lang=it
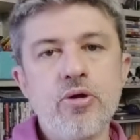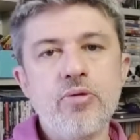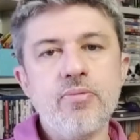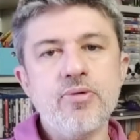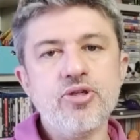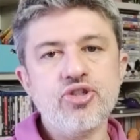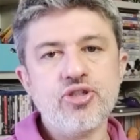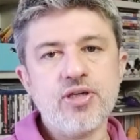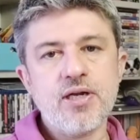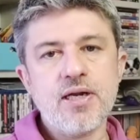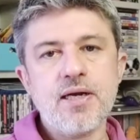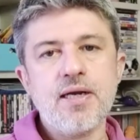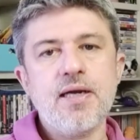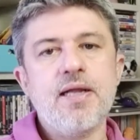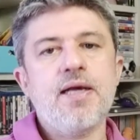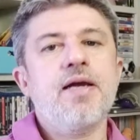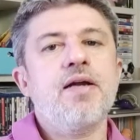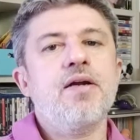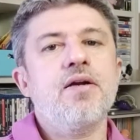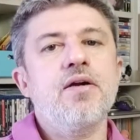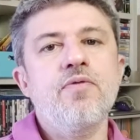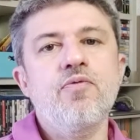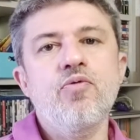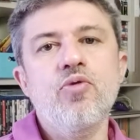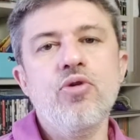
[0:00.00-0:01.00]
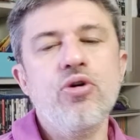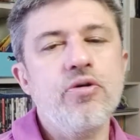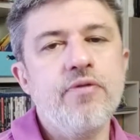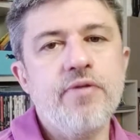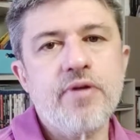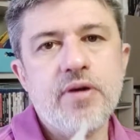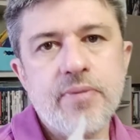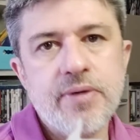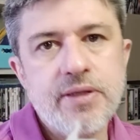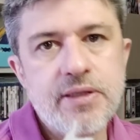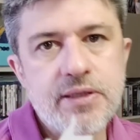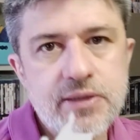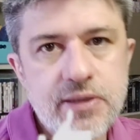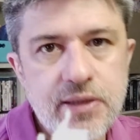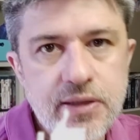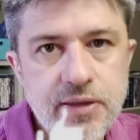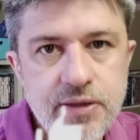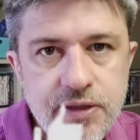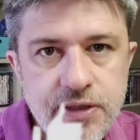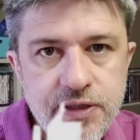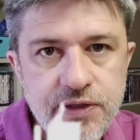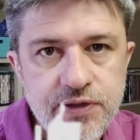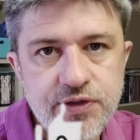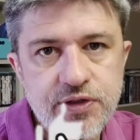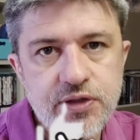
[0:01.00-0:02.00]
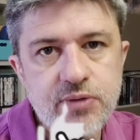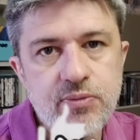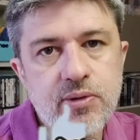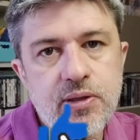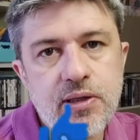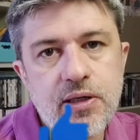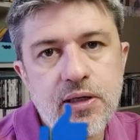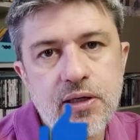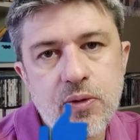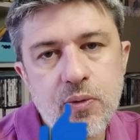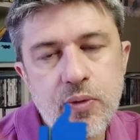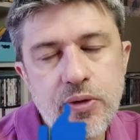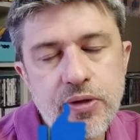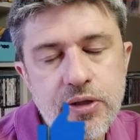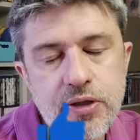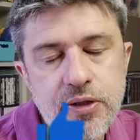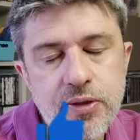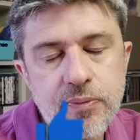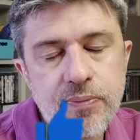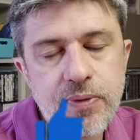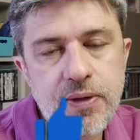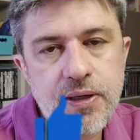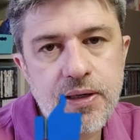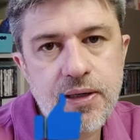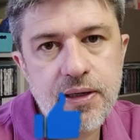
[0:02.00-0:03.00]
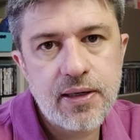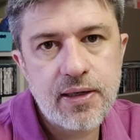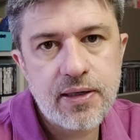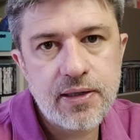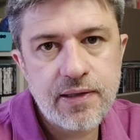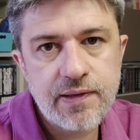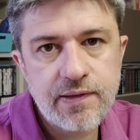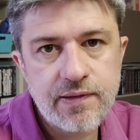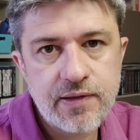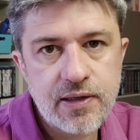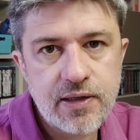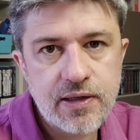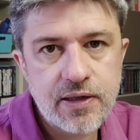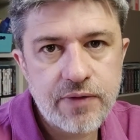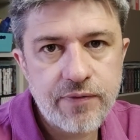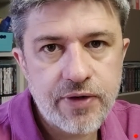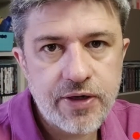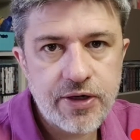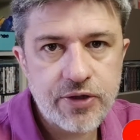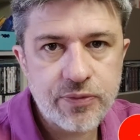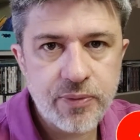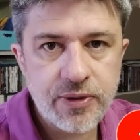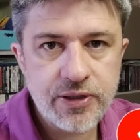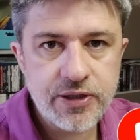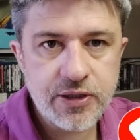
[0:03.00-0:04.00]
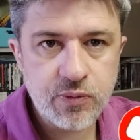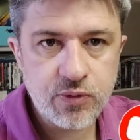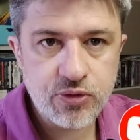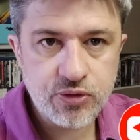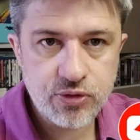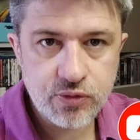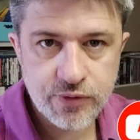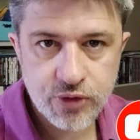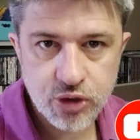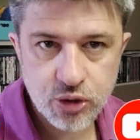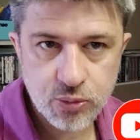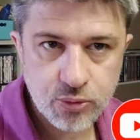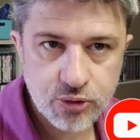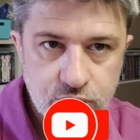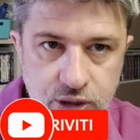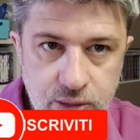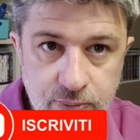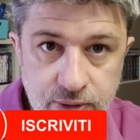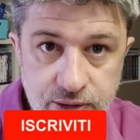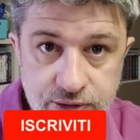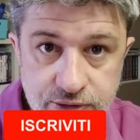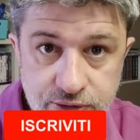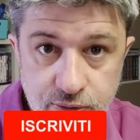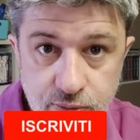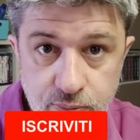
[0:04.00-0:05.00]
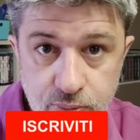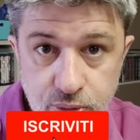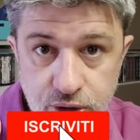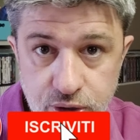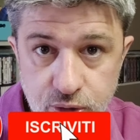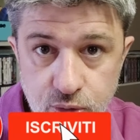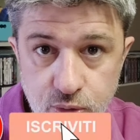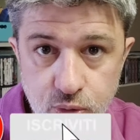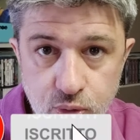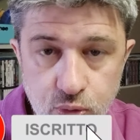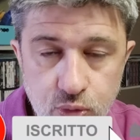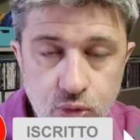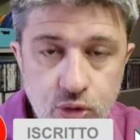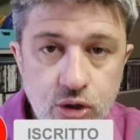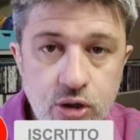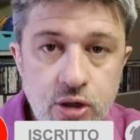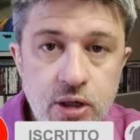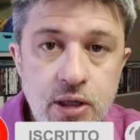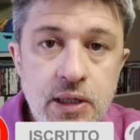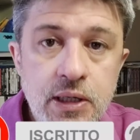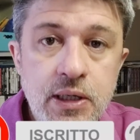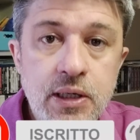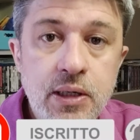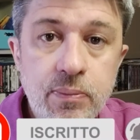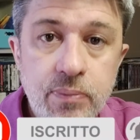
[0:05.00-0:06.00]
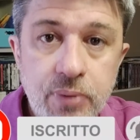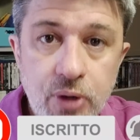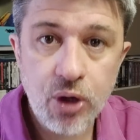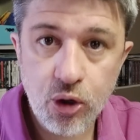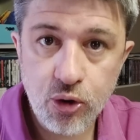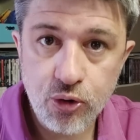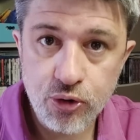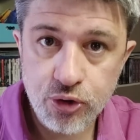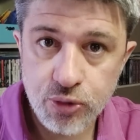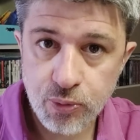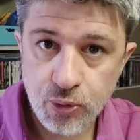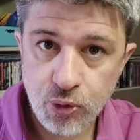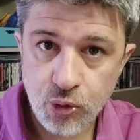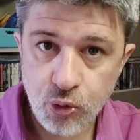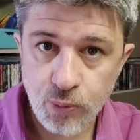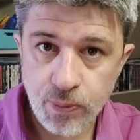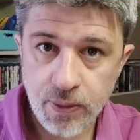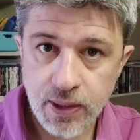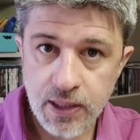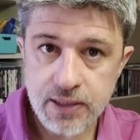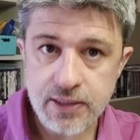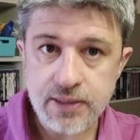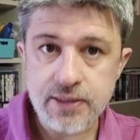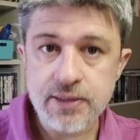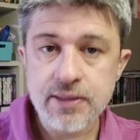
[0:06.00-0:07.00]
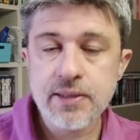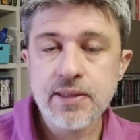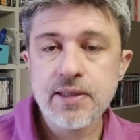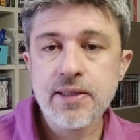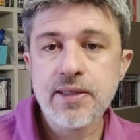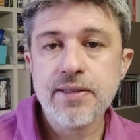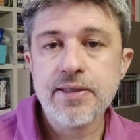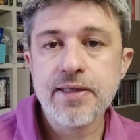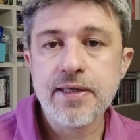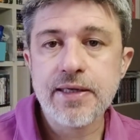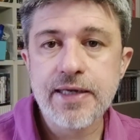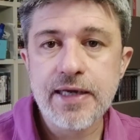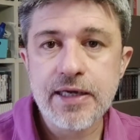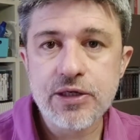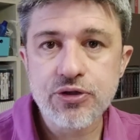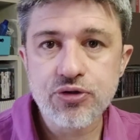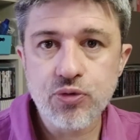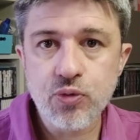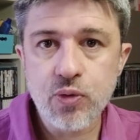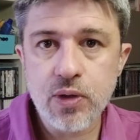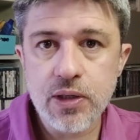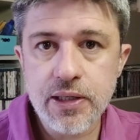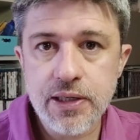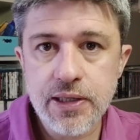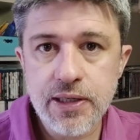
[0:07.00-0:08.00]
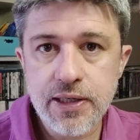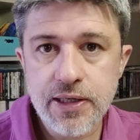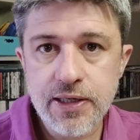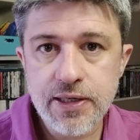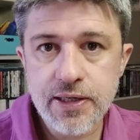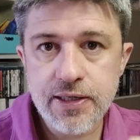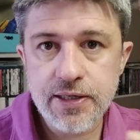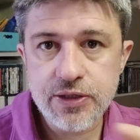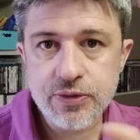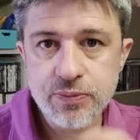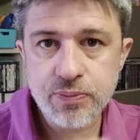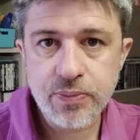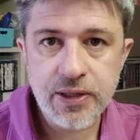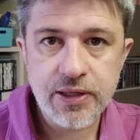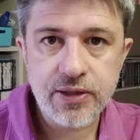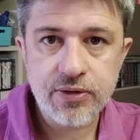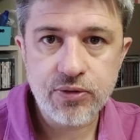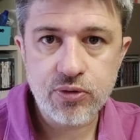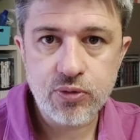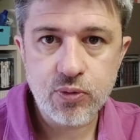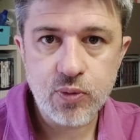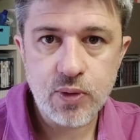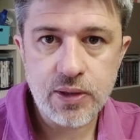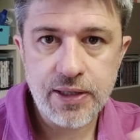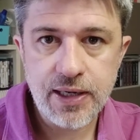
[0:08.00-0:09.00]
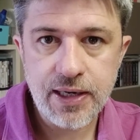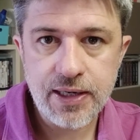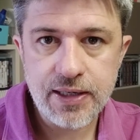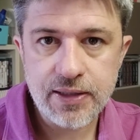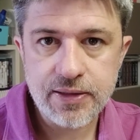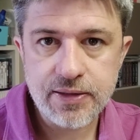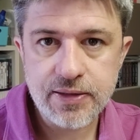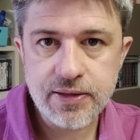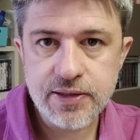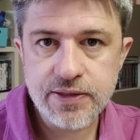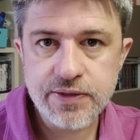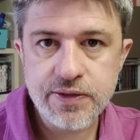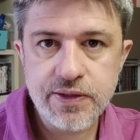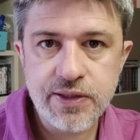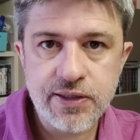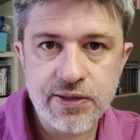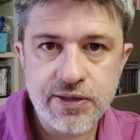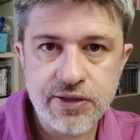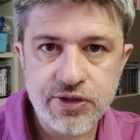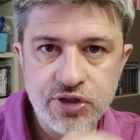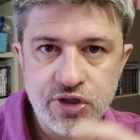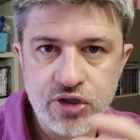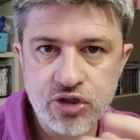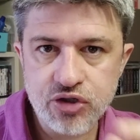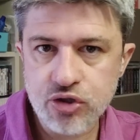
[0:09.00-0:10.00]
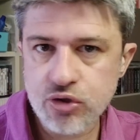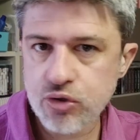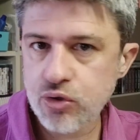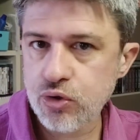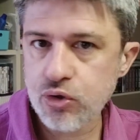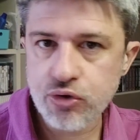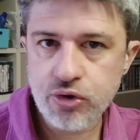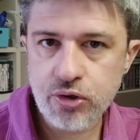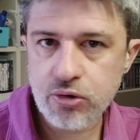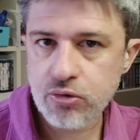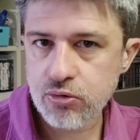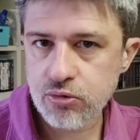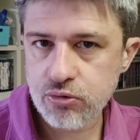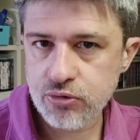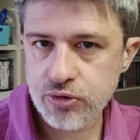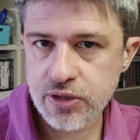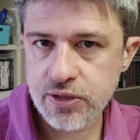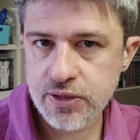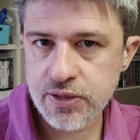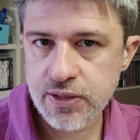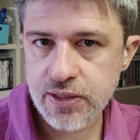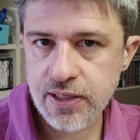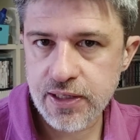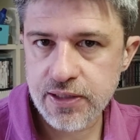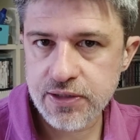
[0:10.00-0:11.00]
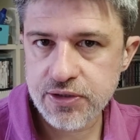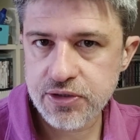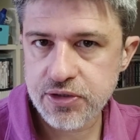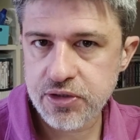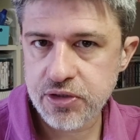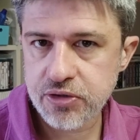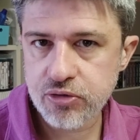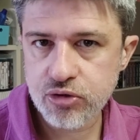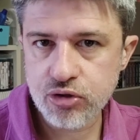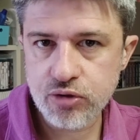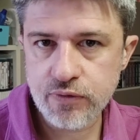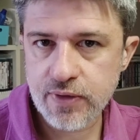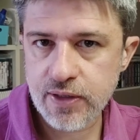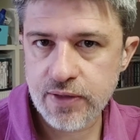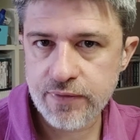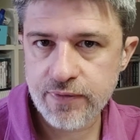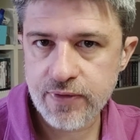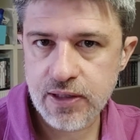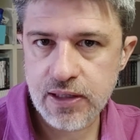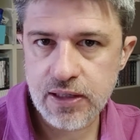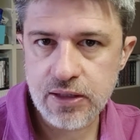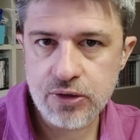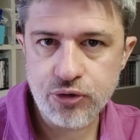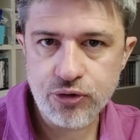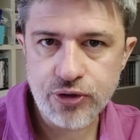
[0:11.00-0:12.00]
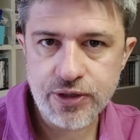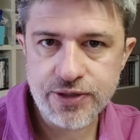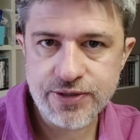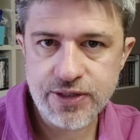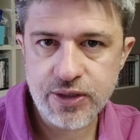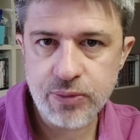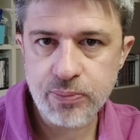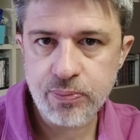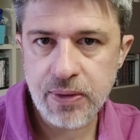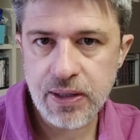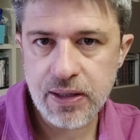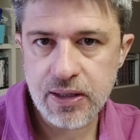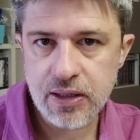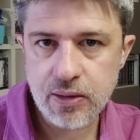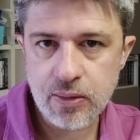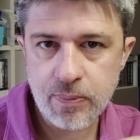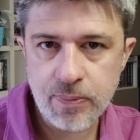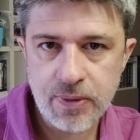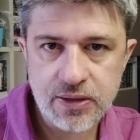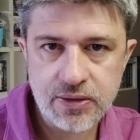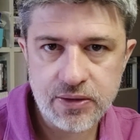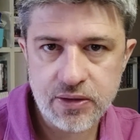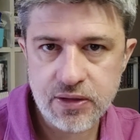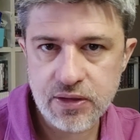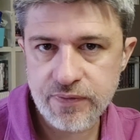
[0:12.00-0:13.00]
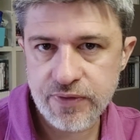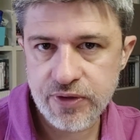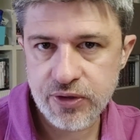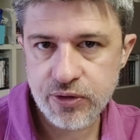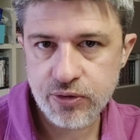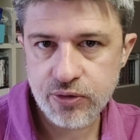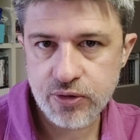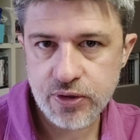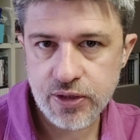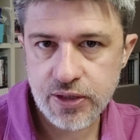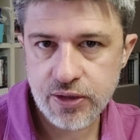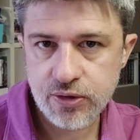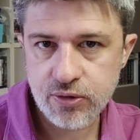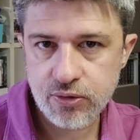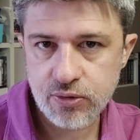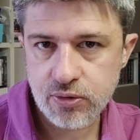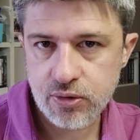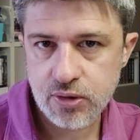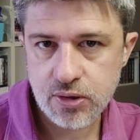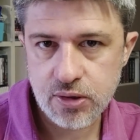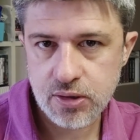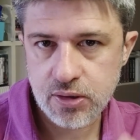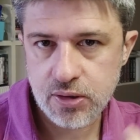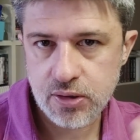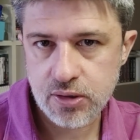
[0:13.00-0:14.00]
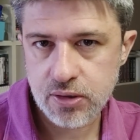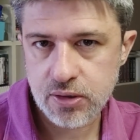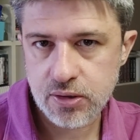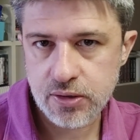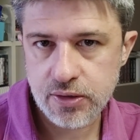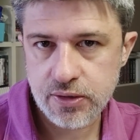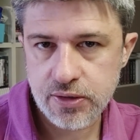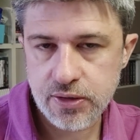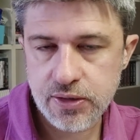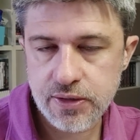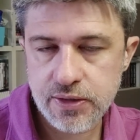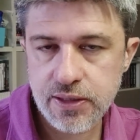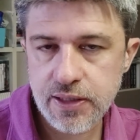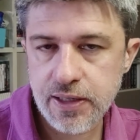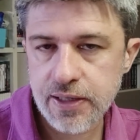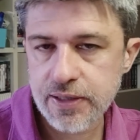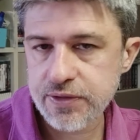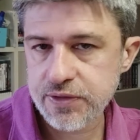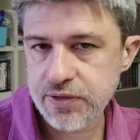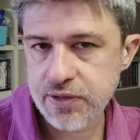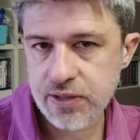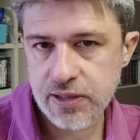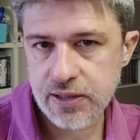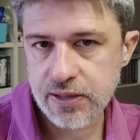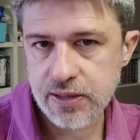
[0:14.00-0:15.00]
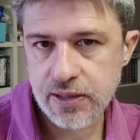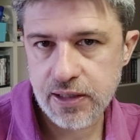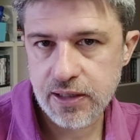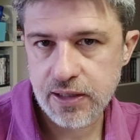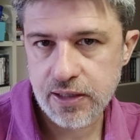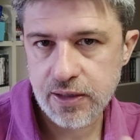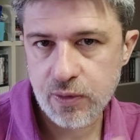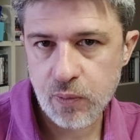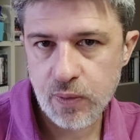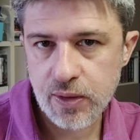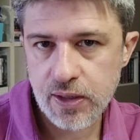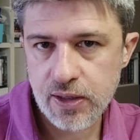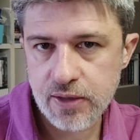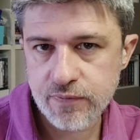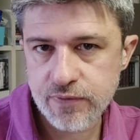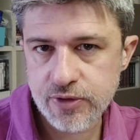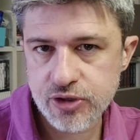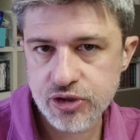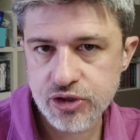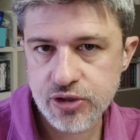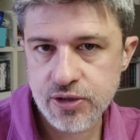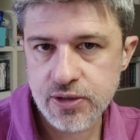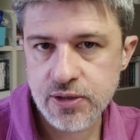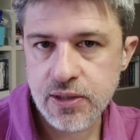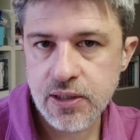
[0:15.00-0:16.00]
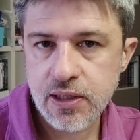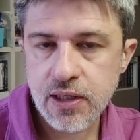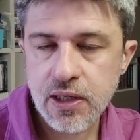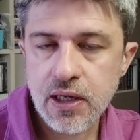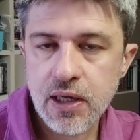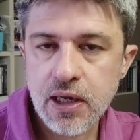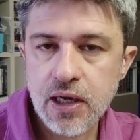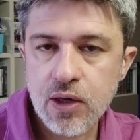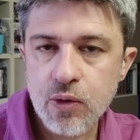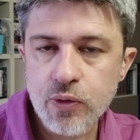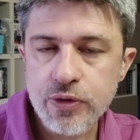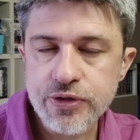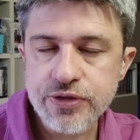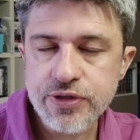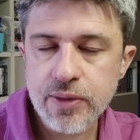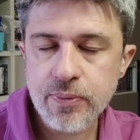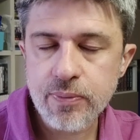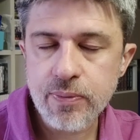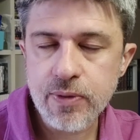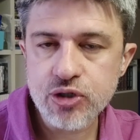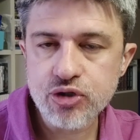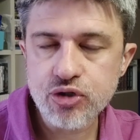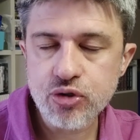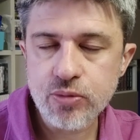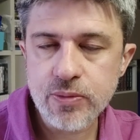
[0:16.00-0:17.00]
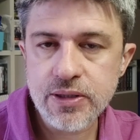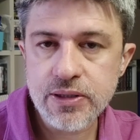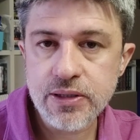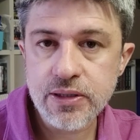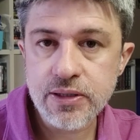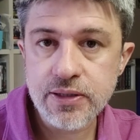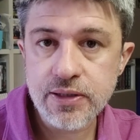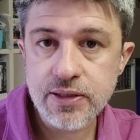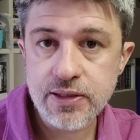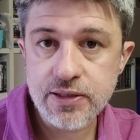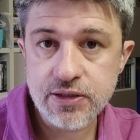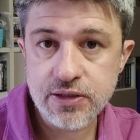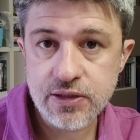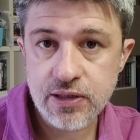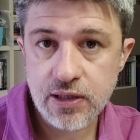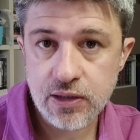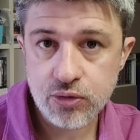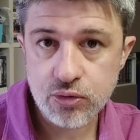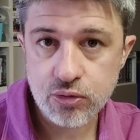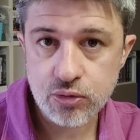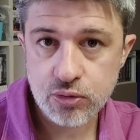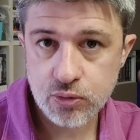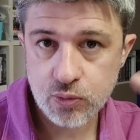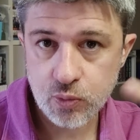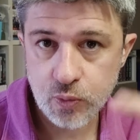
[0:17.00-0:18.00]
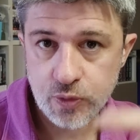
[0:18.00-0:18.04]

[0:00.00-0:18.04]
puoi immaginare la carne al fuoco è veramente tantissima, eh, quindi per analizzare i vari aspetti questo video potrebbe essere un pochino lungo, però non ti preoccupare, nel caso qualche aspetto, qualche caratteristica ti sia già nota o non ti interessi, non dovrai fare altro che skippare la parte di video che non eh, ti interessa e andare a quelle invece cui sei maggiormente interessato.